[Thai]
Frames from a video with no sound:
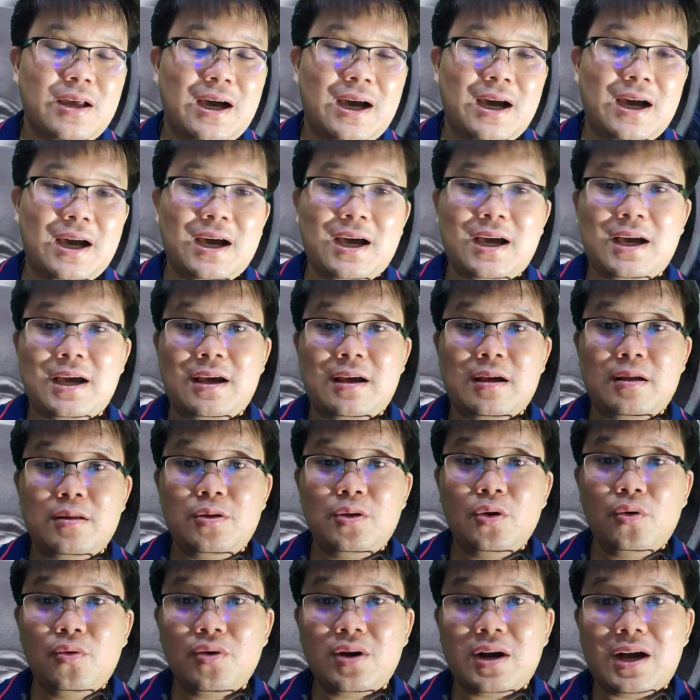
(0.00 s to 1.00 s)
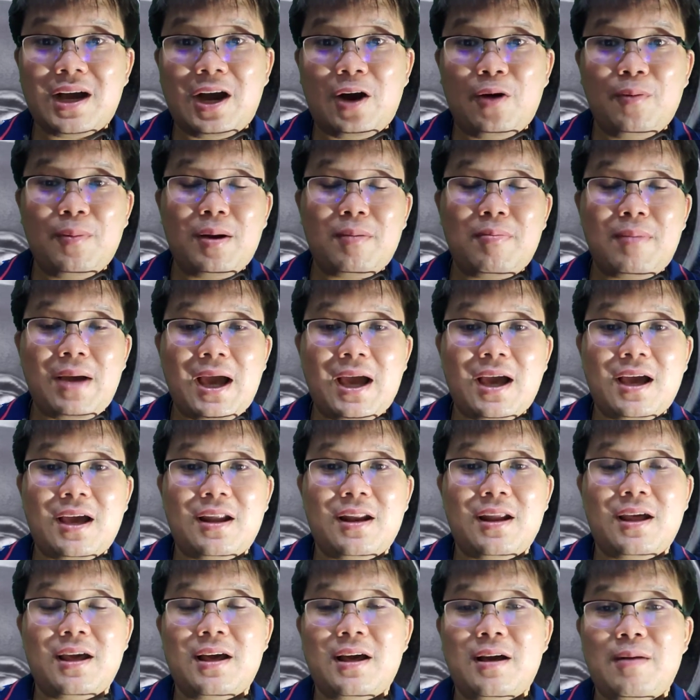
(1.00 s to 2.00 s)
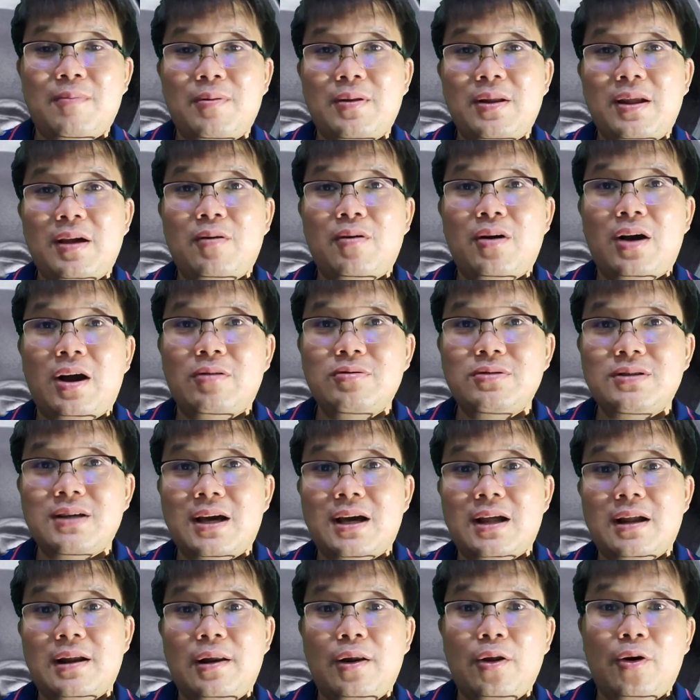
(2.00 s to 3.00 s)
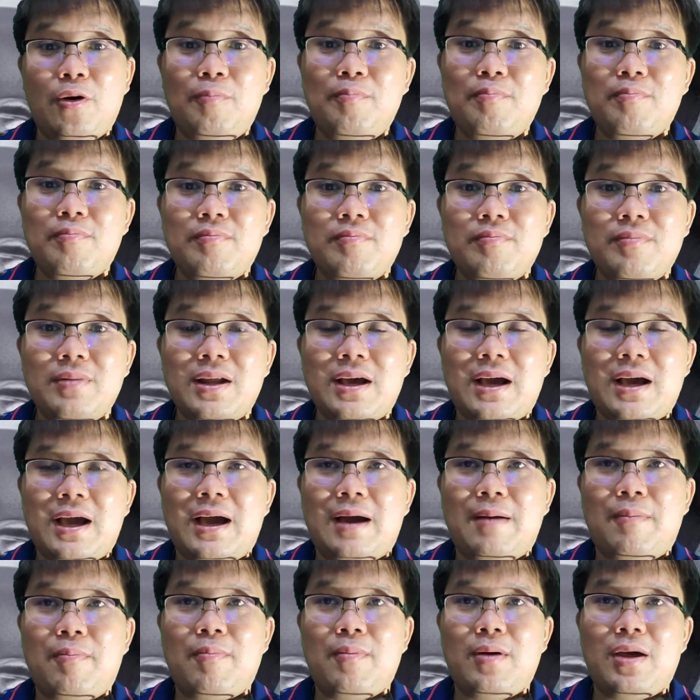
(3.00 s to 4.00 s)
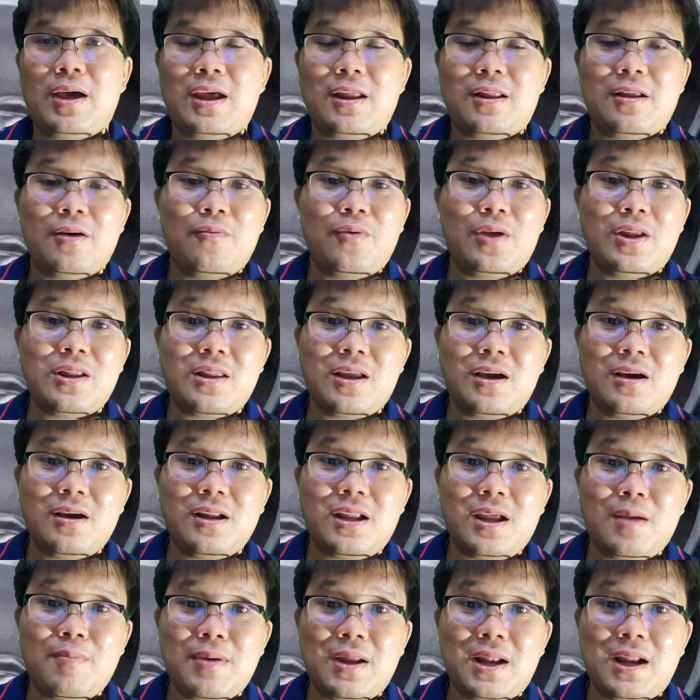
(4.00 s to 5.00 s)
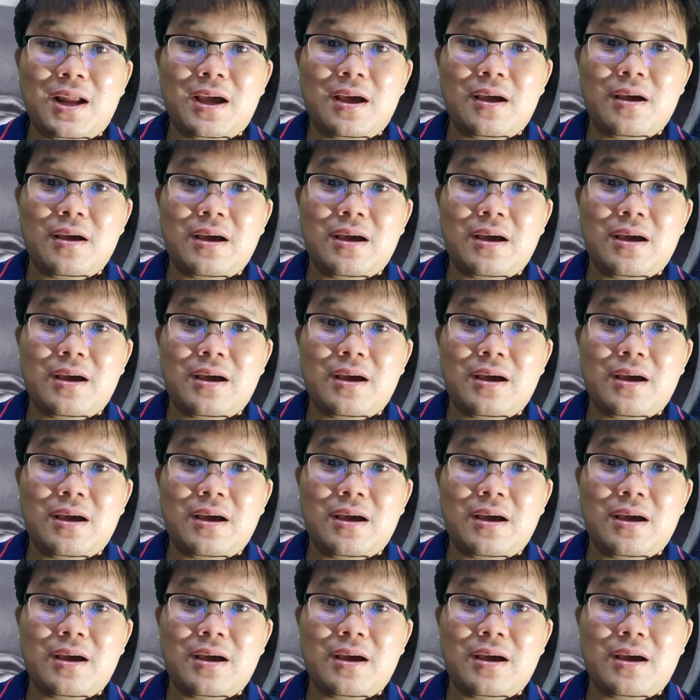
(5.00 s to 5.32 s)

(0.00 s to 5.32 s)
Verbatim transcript: ถ้ายุ่งกับเขามากๆนะครับเดี๋ยวเขาจะลบนะครับไอ้ Twitter ที่เป็น